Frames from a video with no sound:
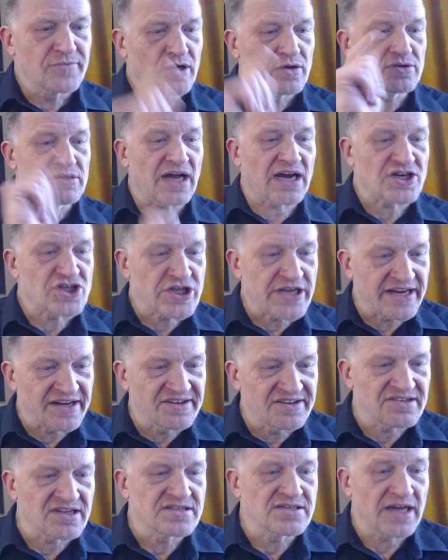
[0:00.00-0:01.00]
Und da
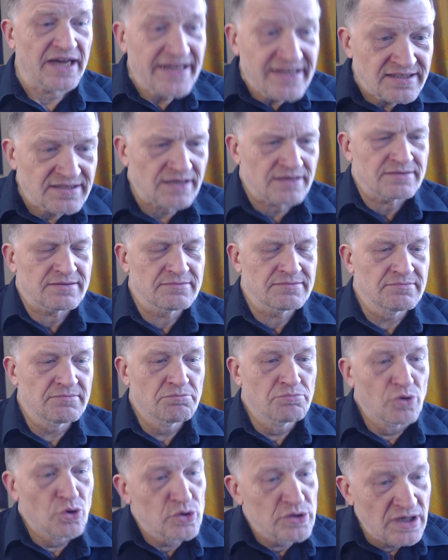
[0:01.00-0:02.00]
steht, dass er recht hat.
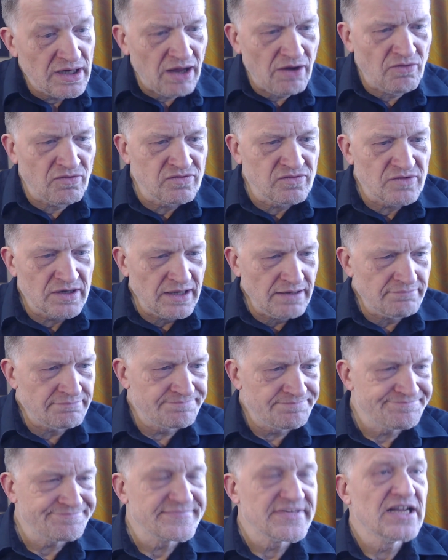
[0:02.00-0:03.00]
Blöd gelaufen, oder?
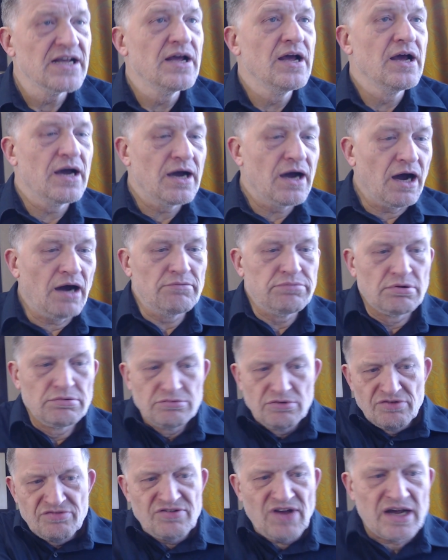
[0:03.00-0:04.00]
Aber
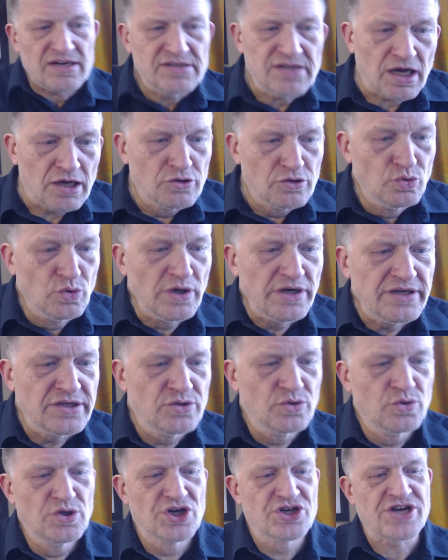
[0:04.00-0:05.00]
das sagt ja nur die
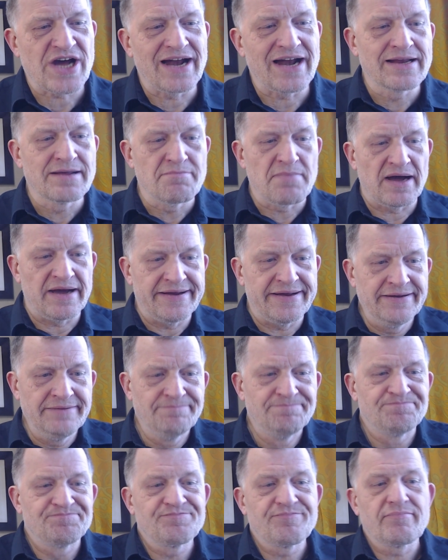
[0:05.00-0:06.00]
jüdische Allgemeine,
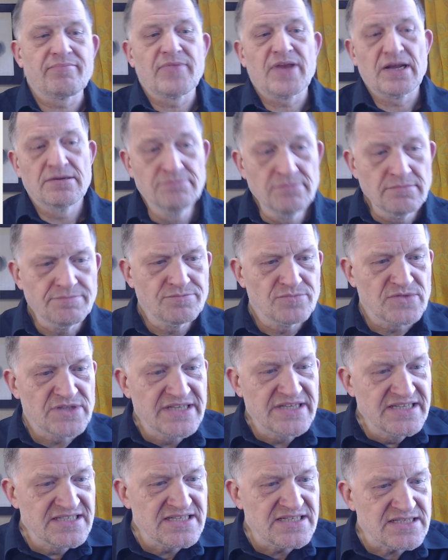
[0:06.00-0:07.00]
hm,
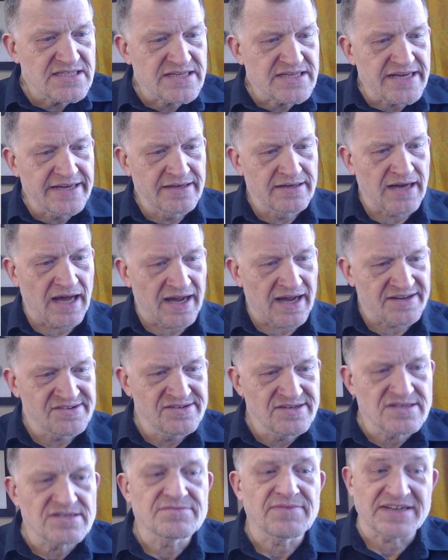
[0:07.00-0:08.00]
die sich gegen
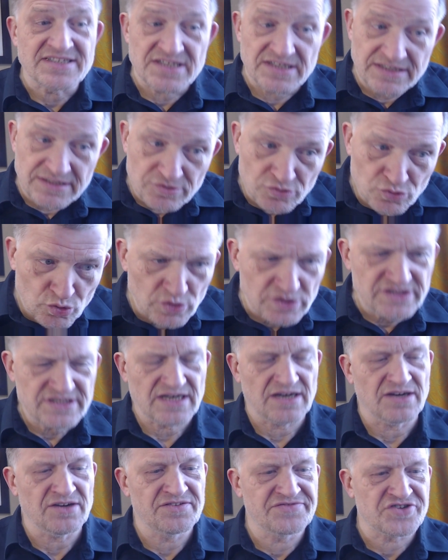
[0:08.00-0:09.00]
Nazis, was ich
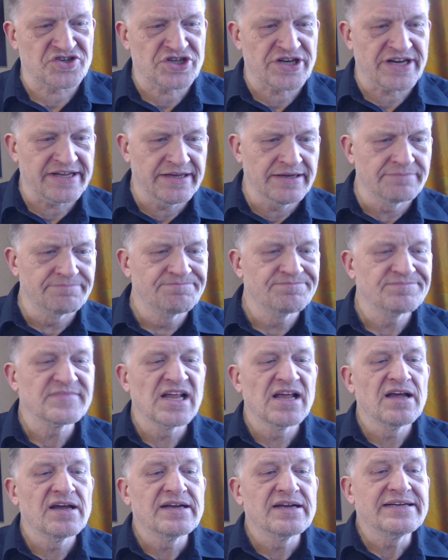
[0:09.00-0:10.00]
durchaus verstehe,
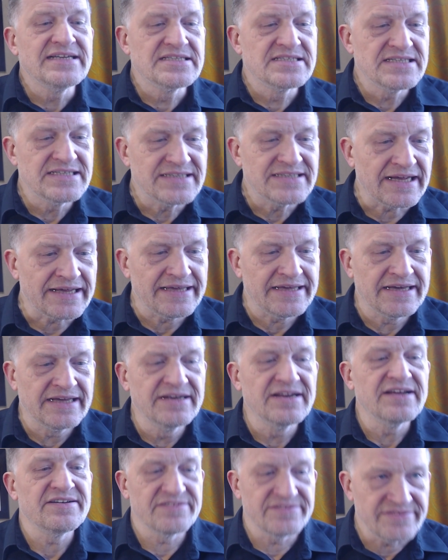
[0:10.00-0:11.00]
die sich
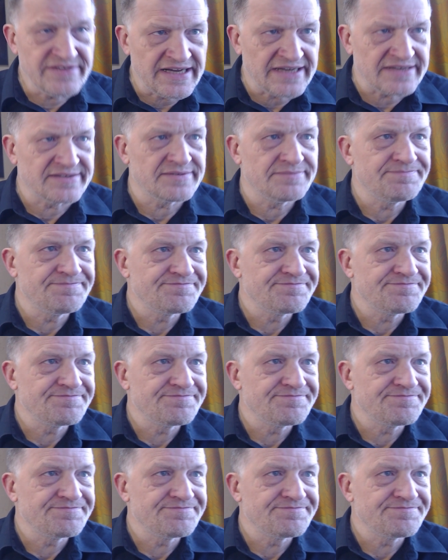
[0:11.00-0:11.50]
dagegen wehrt.